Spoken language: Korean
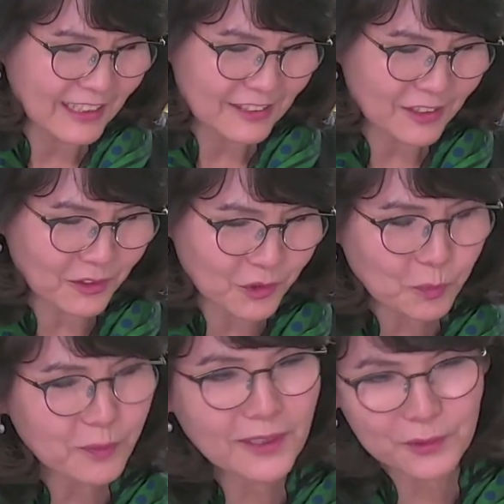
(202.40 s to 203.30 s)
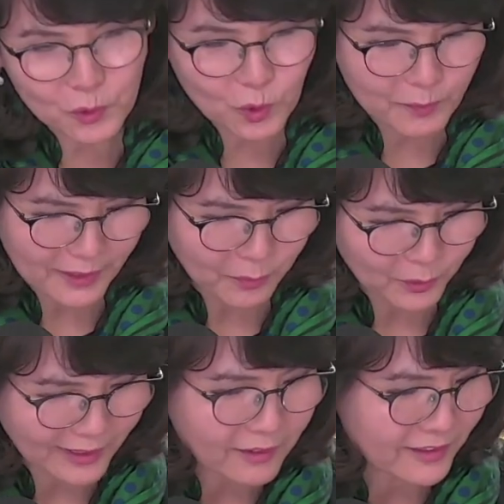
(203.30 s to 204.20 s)
저는 소프라노 조금밖에
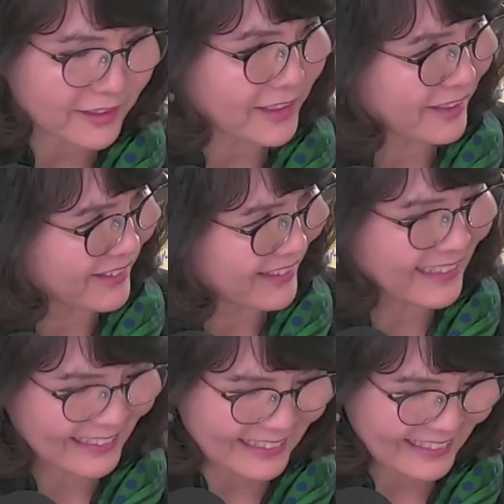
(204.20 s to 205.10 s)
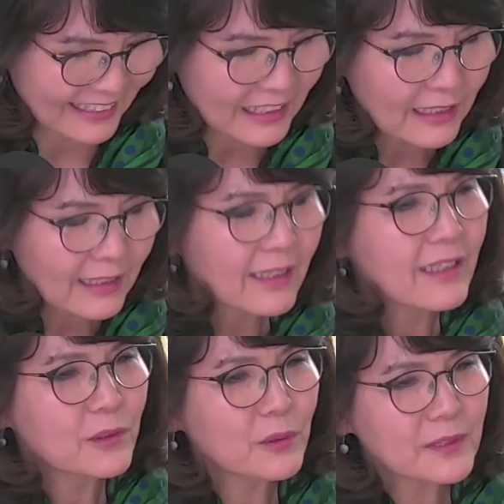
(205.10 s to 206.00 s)
못하거든요.
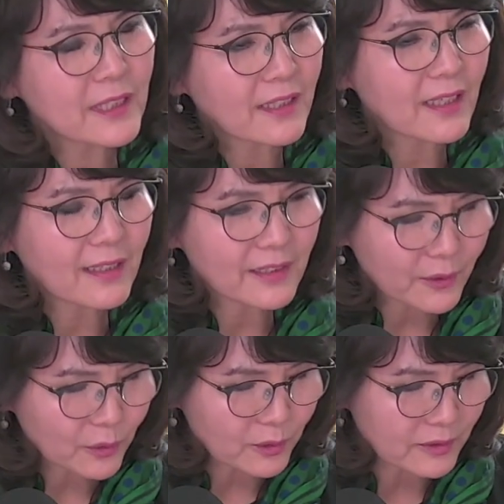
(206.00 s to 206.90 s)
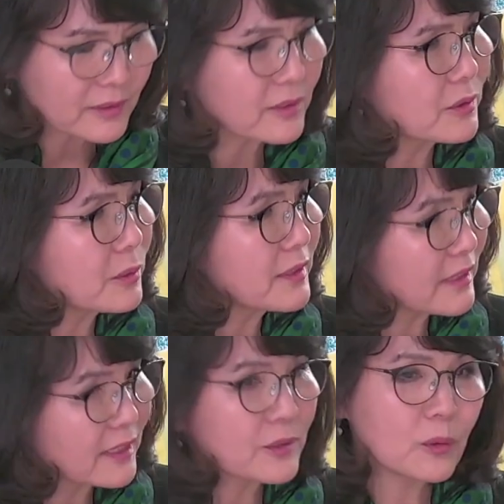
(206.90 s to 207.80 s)
또 제가 알기로는
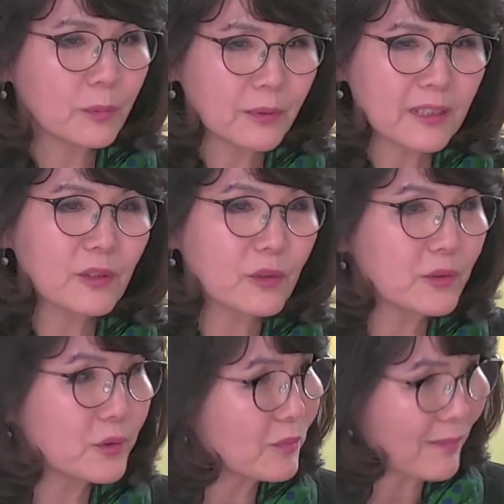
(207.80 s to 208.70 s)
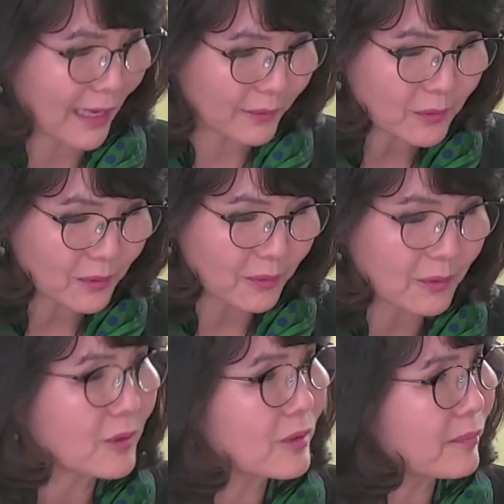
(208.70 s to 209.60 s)
솔직히 소프라노는 좀
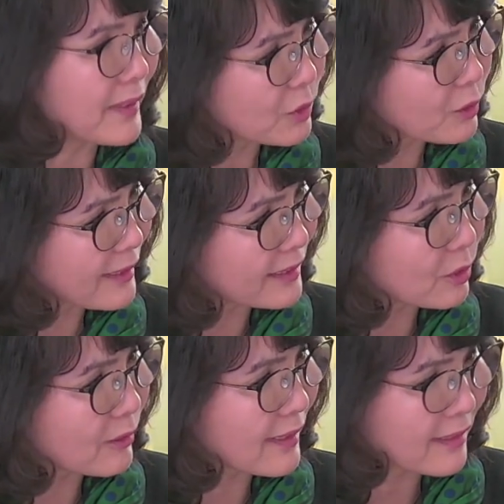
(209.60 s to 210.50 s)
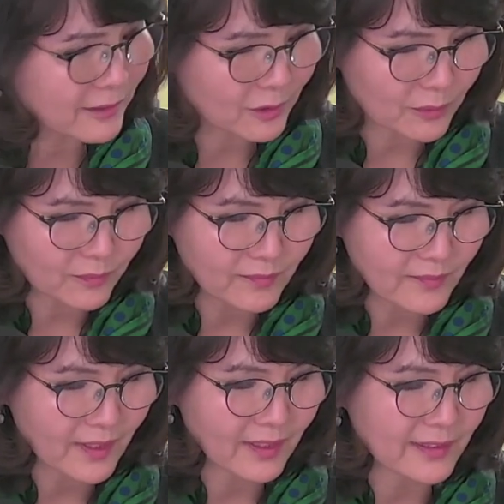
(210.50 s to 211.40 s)
많고 메조나 알토가 좀
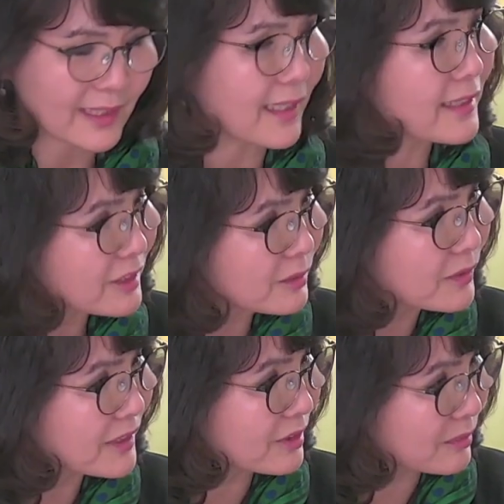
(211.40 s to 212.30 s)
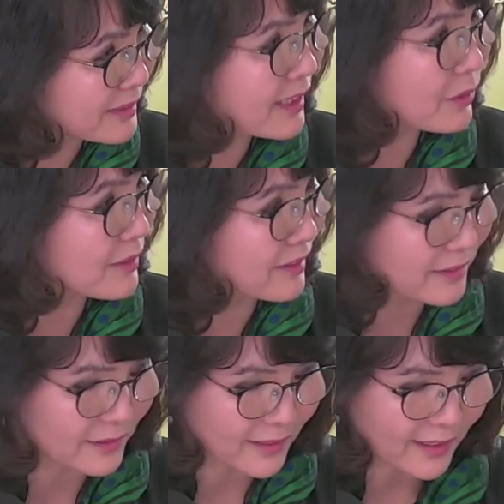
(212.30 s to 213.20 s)
이렇게 잘하시는 분이 드물다고
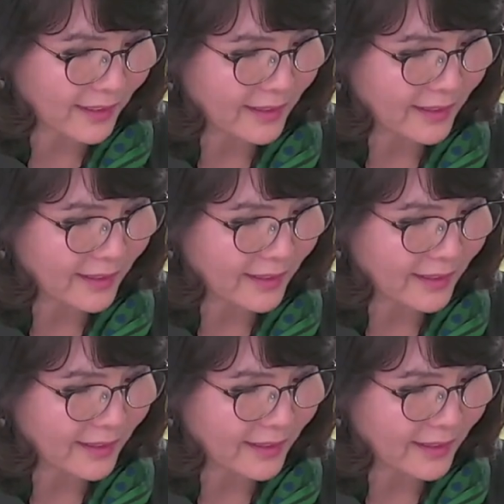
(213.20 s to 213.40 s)
들었는데